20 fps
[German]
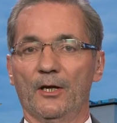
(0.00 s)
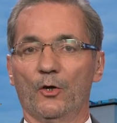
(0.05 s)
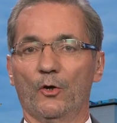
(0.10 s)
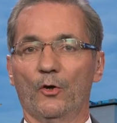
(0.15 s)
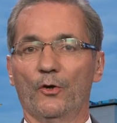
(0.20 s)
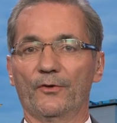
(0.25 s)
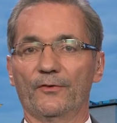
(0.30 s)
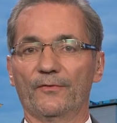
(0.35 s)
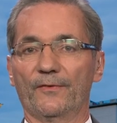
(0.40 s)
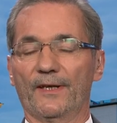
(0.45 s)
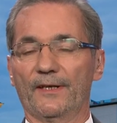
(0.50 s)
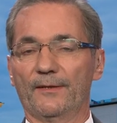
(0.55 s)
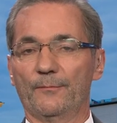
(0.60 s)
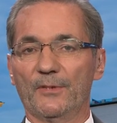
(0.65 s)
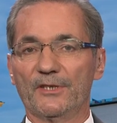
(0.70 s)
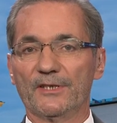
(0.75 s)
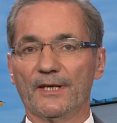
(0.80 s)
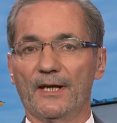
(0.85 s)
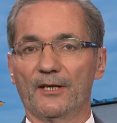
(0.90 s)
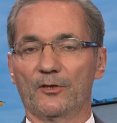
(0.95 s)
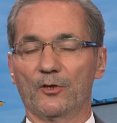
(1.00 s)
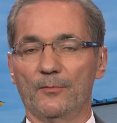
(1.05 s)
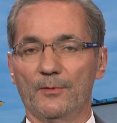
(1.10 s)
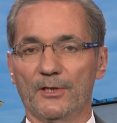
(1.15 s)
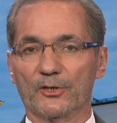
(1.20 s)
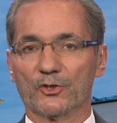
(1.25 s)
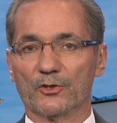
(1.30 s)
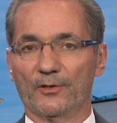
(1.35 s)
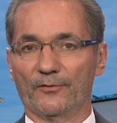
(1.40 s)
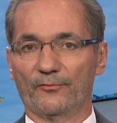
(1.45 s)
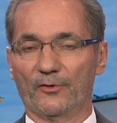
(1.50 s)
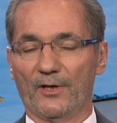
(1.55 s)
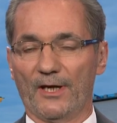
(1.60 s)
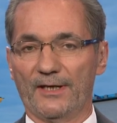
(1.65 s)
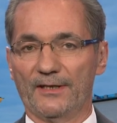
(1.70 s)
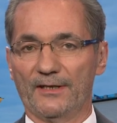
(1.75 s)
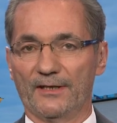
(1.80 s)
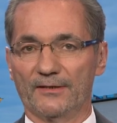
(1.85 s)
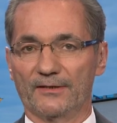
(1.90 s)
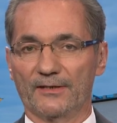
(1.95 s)
Und wenn Michael Gorbatschow vor
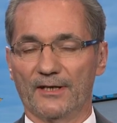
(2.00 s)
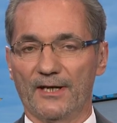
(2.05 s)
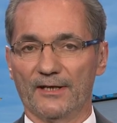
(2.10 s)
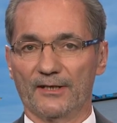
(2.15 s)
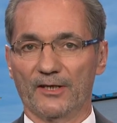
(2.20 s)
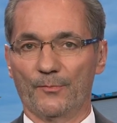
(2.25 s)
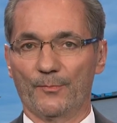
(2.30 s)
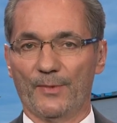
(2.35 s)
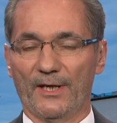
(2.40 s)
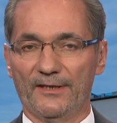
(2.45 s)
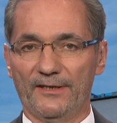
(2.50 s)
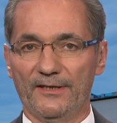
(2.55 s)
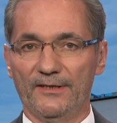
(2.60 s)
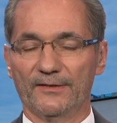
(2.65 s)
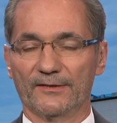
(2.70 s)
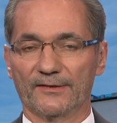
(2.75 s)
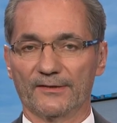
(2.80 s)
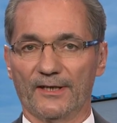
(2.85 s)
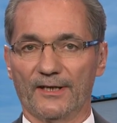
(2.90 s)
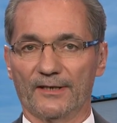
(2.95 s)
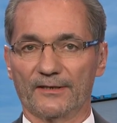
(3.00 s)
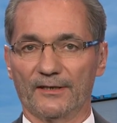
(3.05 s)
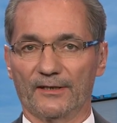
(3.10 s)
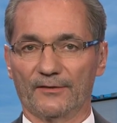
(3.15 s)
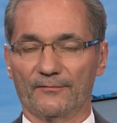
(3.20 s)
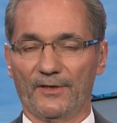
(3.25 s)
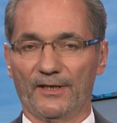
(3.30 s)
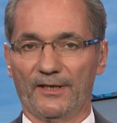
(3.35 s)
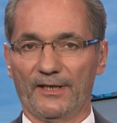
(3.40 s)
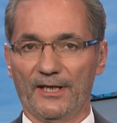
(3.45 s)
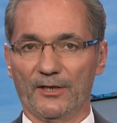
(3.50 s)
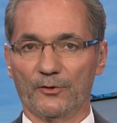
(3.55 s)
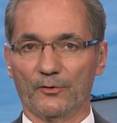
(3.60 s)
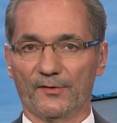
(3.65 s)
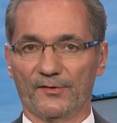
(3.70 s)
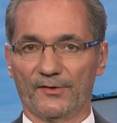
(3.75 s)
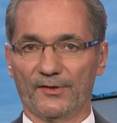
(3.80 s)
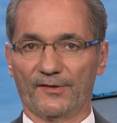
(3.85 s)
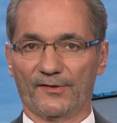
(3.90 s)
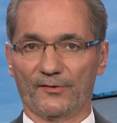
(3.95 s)
einigen Tagen in Berlin gesagt hat, wir nähern
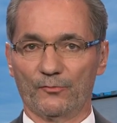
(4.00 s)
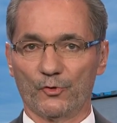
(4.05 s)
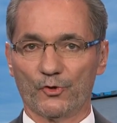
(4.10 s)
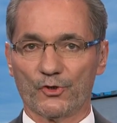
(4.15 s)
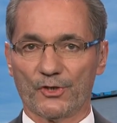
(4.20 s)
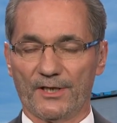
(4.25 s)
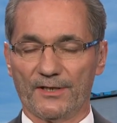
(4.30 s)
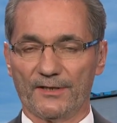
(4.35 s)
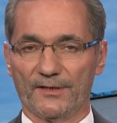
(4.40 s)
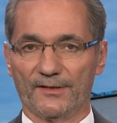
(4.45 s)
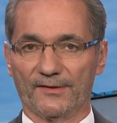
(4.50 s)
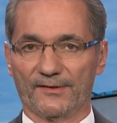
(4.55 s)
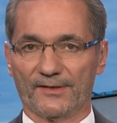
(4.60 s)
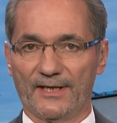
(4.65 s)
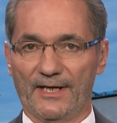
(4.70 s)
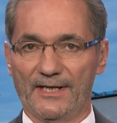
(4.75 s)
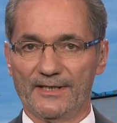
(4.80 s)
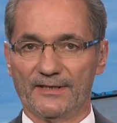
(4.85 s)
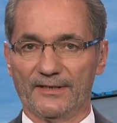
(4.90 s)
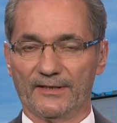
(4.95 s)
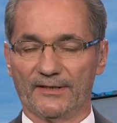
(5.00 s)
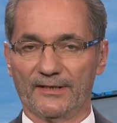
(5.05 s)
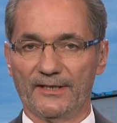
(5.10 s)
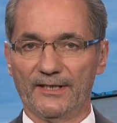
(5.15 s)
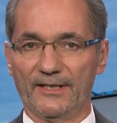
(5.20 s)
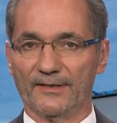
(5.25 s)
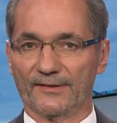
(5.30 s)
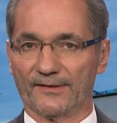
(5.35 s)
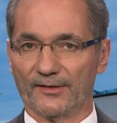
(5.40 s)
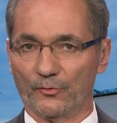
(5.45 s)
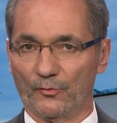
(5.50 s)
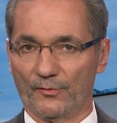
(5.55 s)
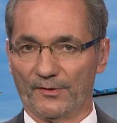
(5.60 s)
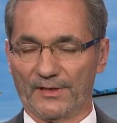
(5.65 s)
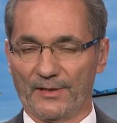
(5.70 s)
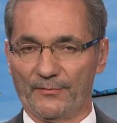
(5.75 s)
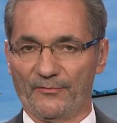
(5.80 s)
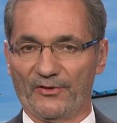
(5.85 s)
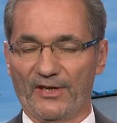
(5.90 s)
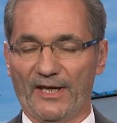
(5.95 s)
uns den Zuständen des Kalten Krieges in
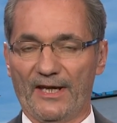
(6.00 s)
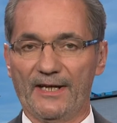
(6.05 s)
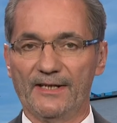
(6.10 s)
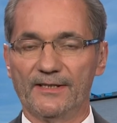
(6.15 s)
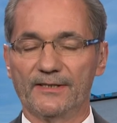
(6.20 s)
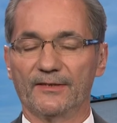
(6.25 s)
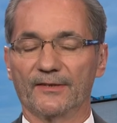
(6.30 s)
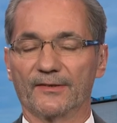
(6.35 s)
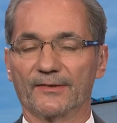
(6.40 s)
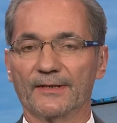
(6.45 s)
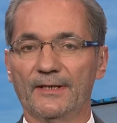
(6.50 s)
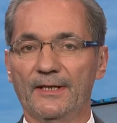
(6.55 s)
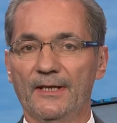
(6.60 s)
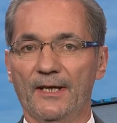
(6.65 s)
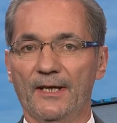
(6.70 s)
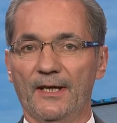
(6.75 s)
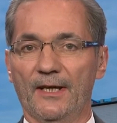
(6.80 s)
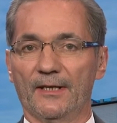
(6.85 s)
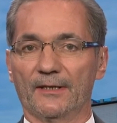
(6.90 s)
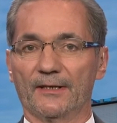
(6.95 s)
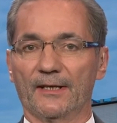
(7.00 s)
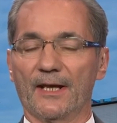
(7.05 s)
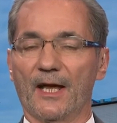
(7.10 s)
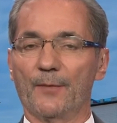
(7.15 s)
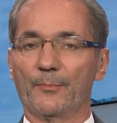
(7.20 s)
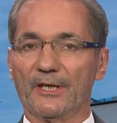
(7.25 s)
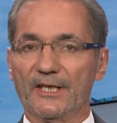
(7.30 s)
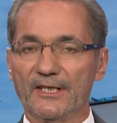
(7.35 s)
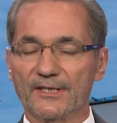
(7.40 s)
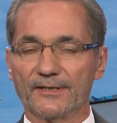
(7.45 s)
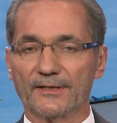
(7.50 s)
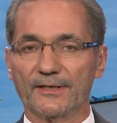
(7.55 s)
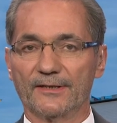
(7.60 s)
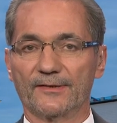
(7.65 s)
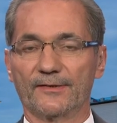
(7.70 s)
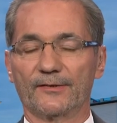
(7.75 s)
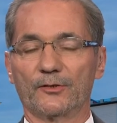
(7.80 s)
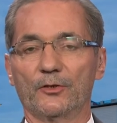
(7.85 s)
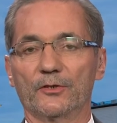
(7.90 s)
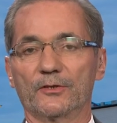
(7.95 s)
unserem Verhältnis, dann habe ich
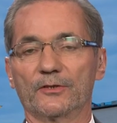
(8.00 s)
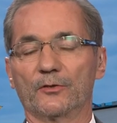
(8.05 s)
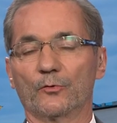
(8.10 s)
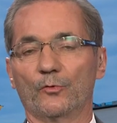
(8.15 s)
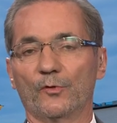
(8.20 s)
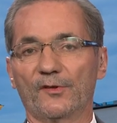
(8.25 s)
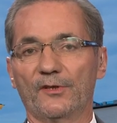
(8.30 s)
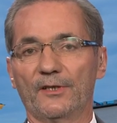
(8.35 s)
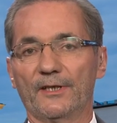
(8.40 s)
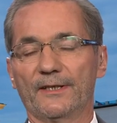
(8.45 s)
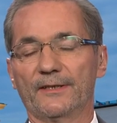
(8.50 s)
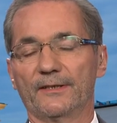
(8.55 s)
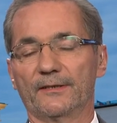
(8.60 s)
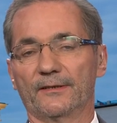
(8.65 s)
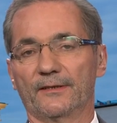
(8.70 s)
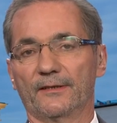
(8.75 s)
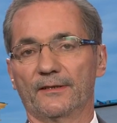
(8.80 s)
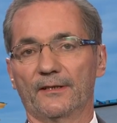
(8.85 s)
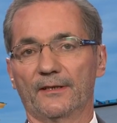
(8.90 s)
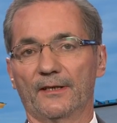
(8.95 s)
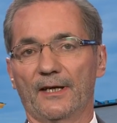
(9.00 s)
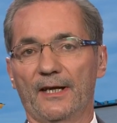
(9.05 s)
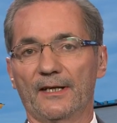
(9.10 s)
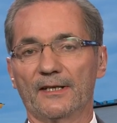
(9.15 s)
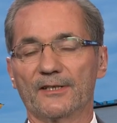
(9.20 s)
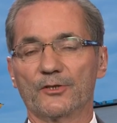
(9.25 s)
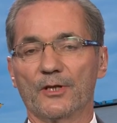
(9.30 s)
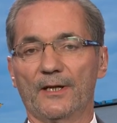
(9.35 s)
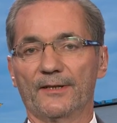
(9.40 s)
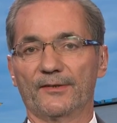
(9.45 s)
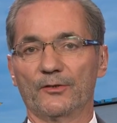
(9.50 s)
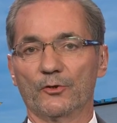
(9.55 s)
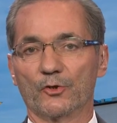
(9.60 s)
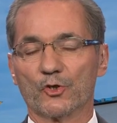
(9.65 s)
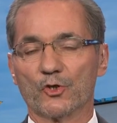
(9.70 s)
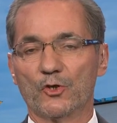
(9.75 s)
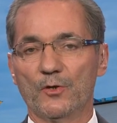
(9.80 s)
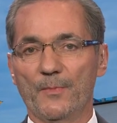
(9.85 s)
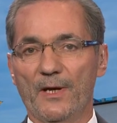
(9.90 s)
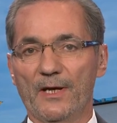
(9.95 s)
das dort in Russland eigentlich als noch
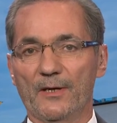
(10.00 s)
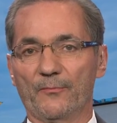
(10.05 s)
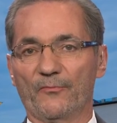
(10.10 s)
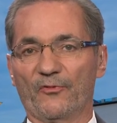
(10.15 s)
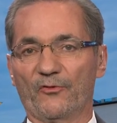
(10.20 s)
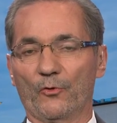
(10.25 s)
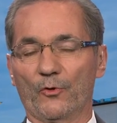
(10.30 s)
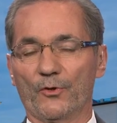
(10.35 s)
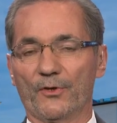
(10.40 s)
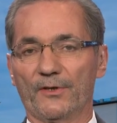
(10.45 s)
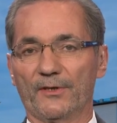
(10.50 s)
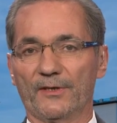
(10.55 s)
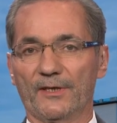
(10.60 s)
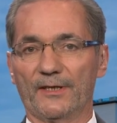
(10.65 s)
schlimmer empfunden.